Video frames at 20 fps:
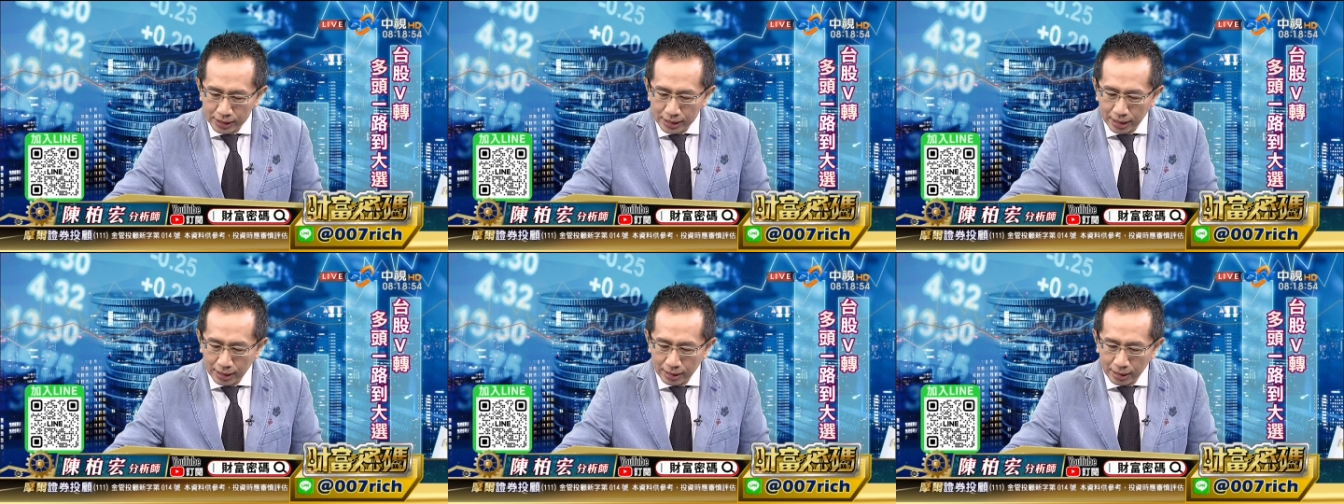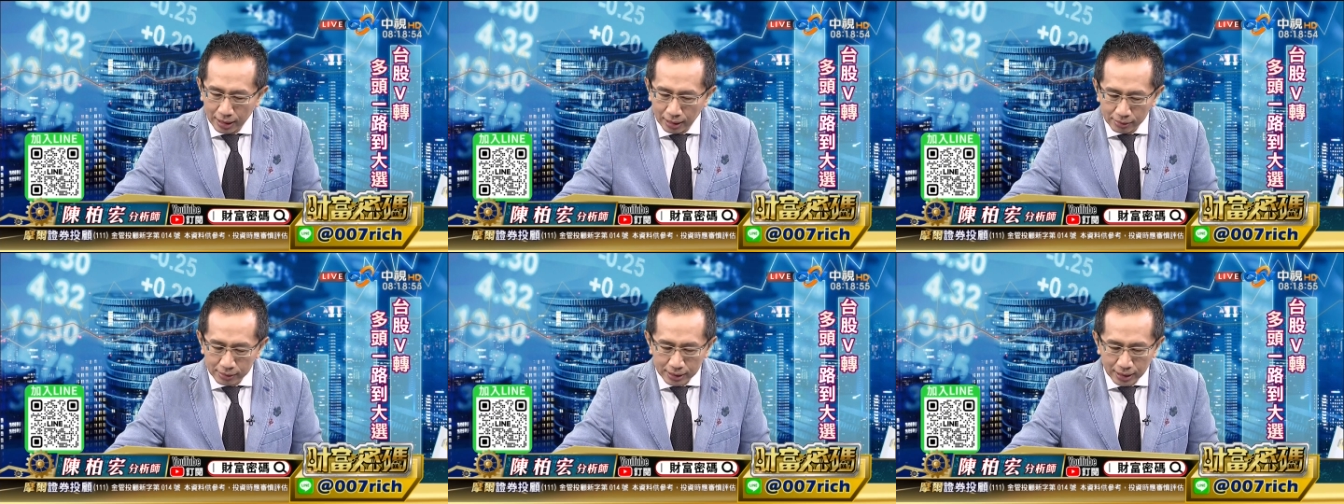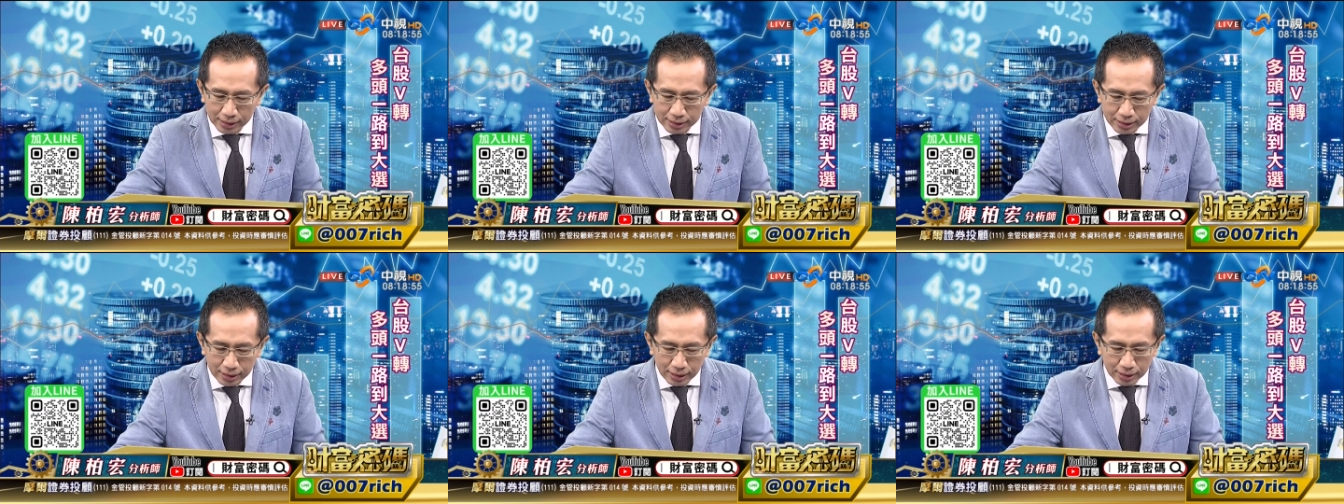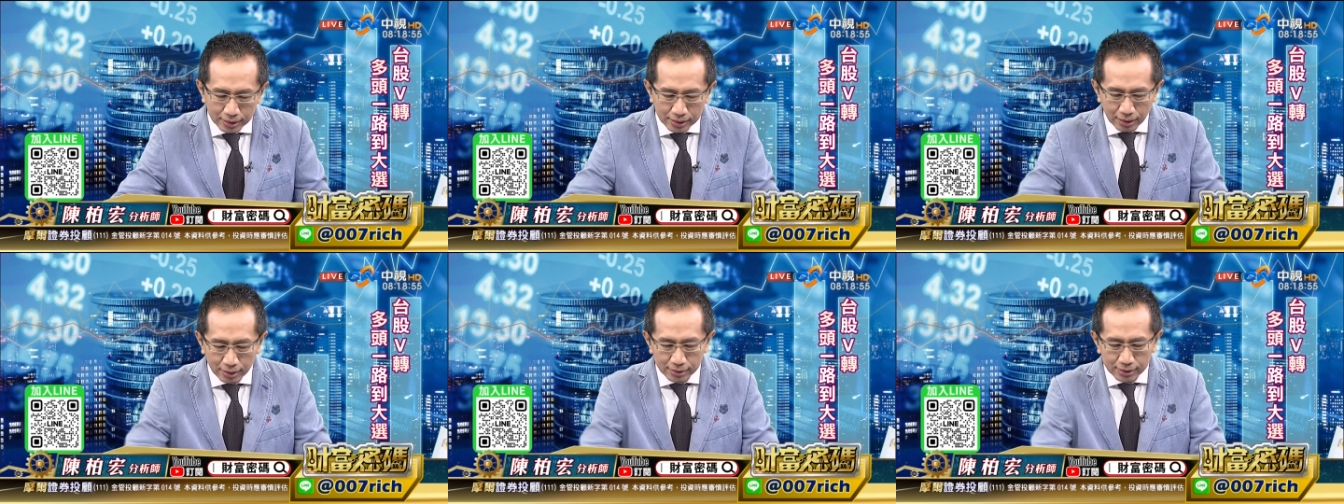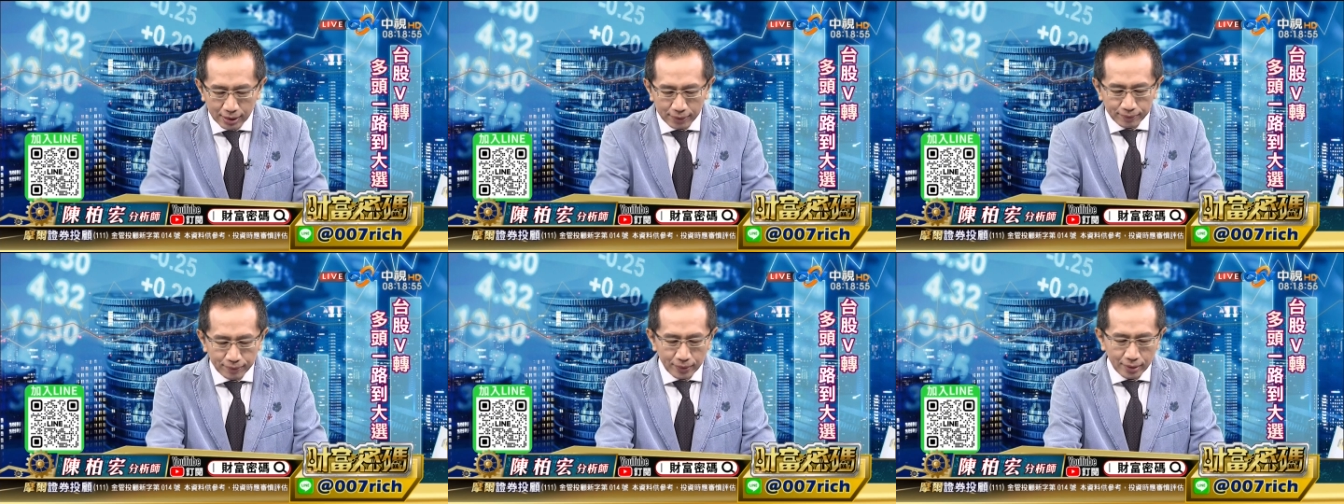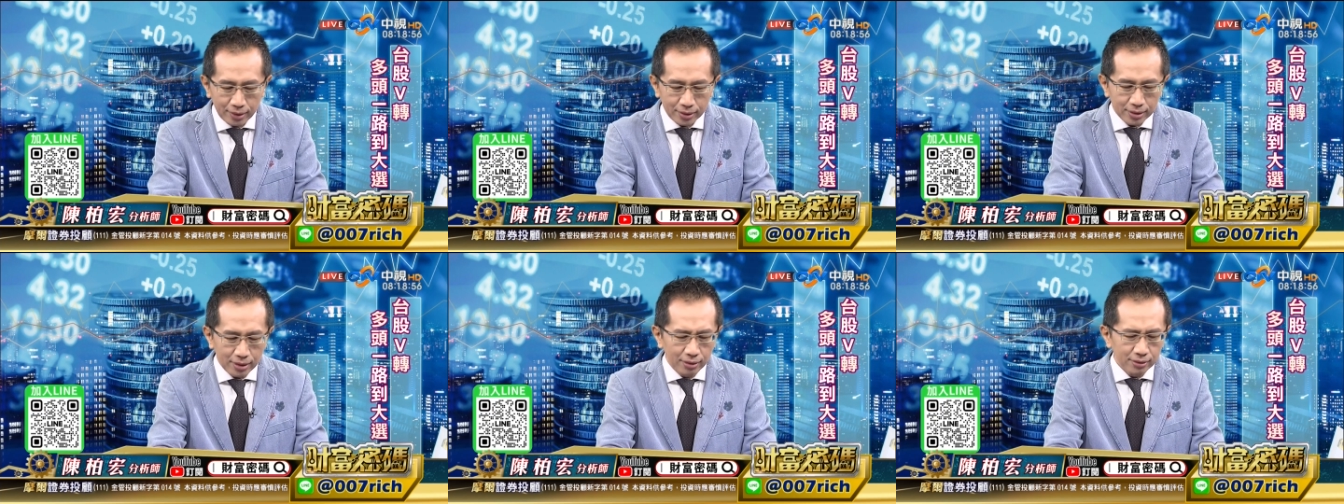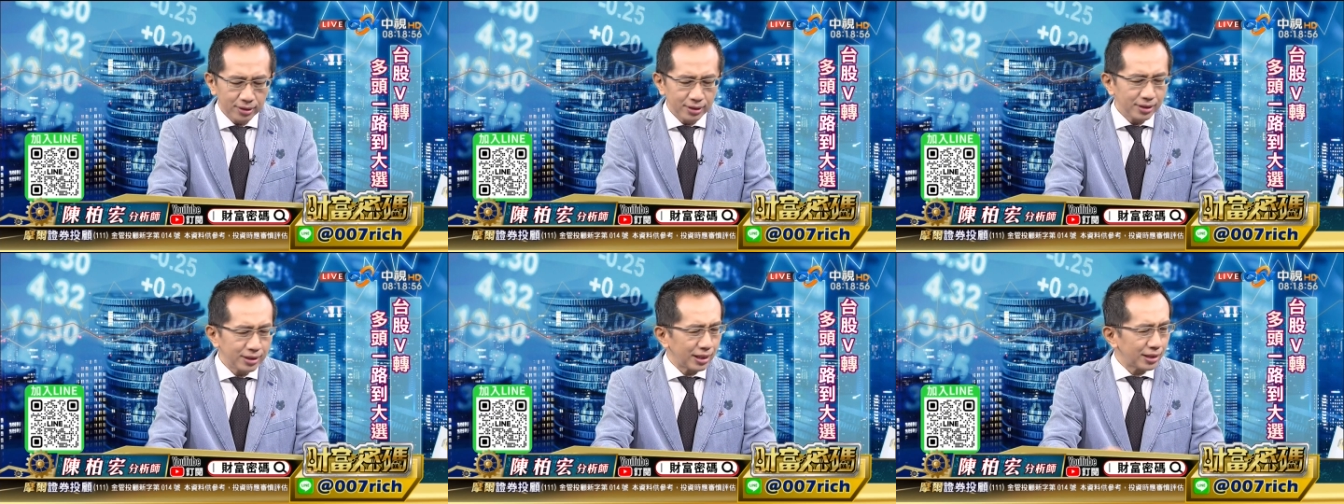想了解今天早上陈老
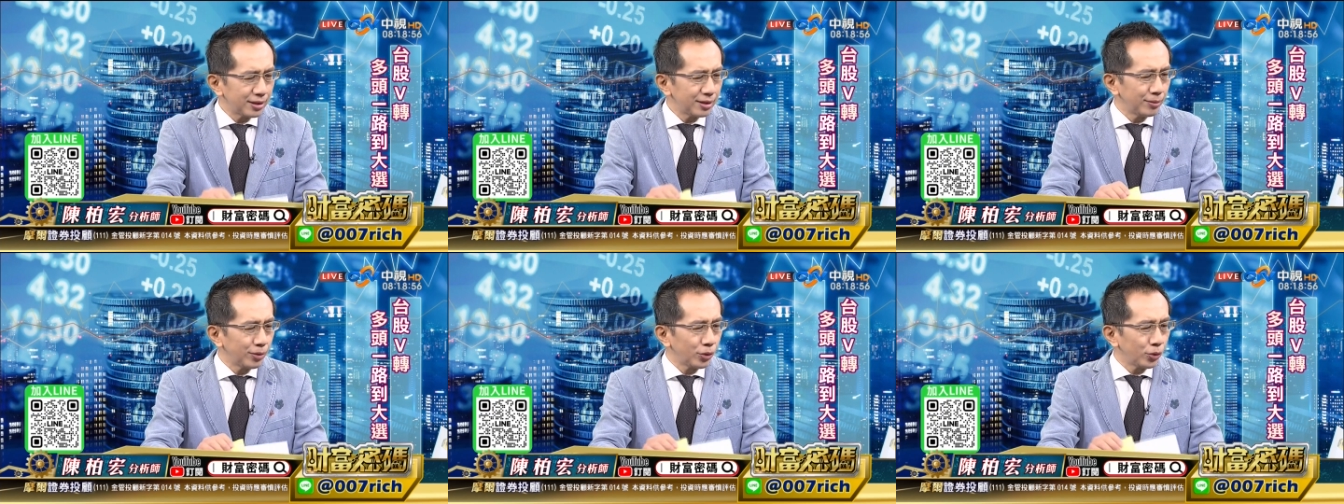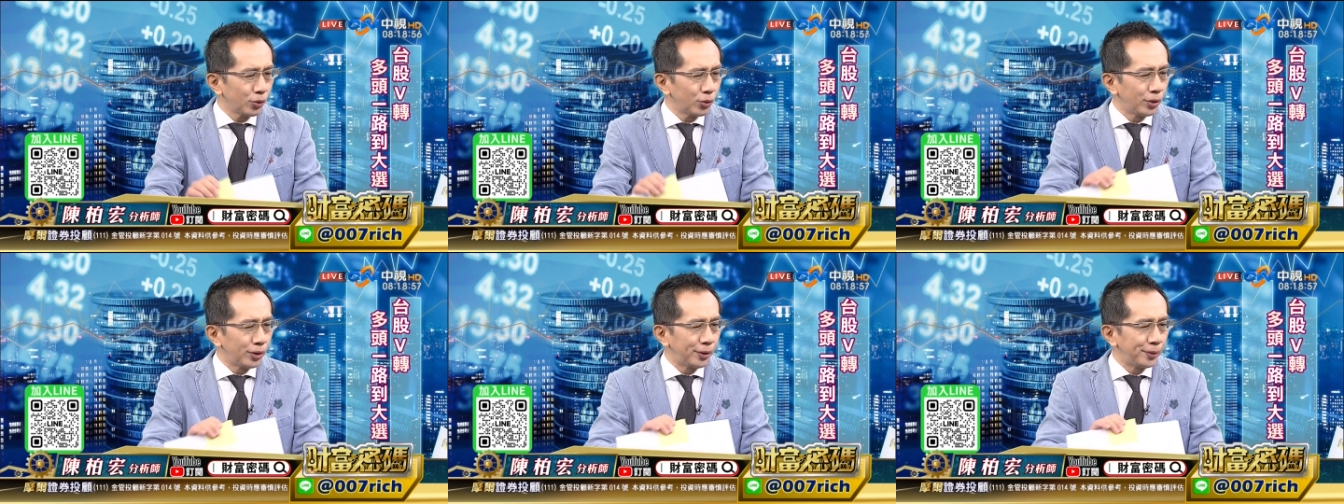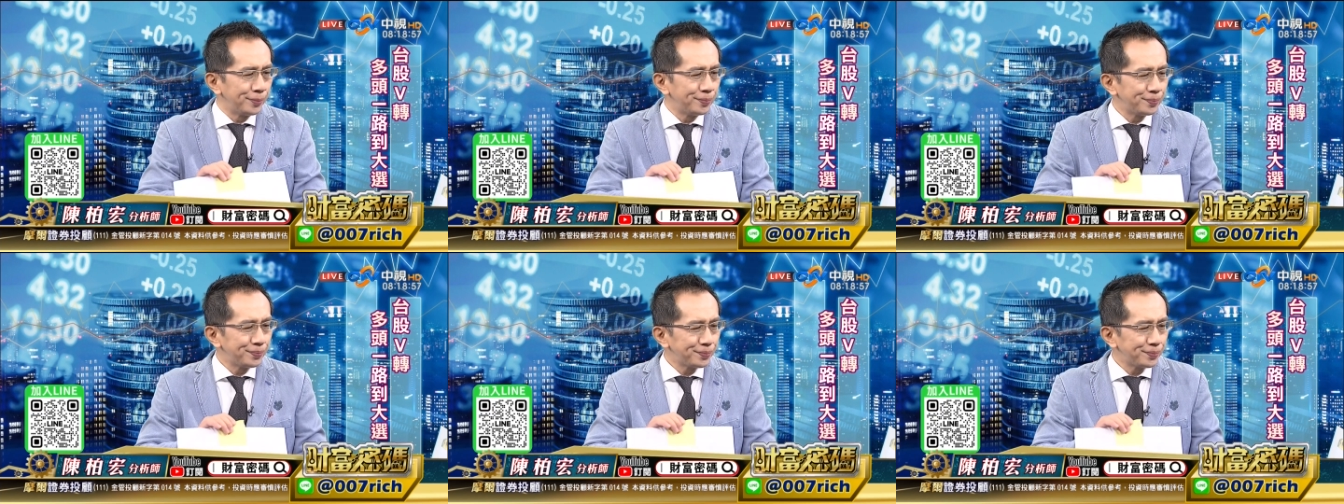师讲这么多哈，